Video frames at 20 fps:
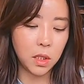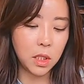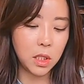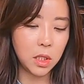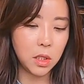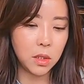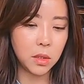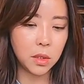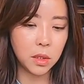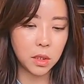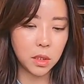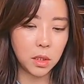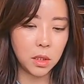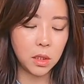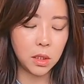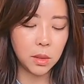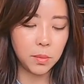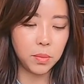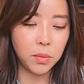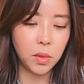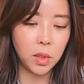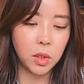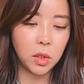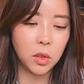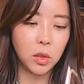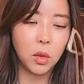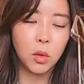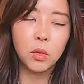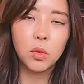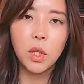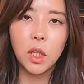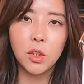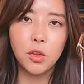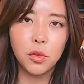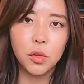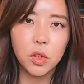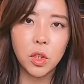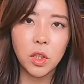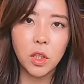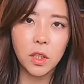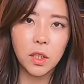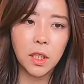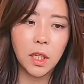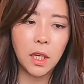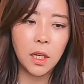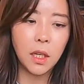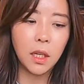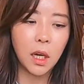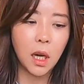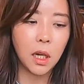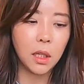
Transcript: 이이 제품 같은 경우는 한 6,000원대에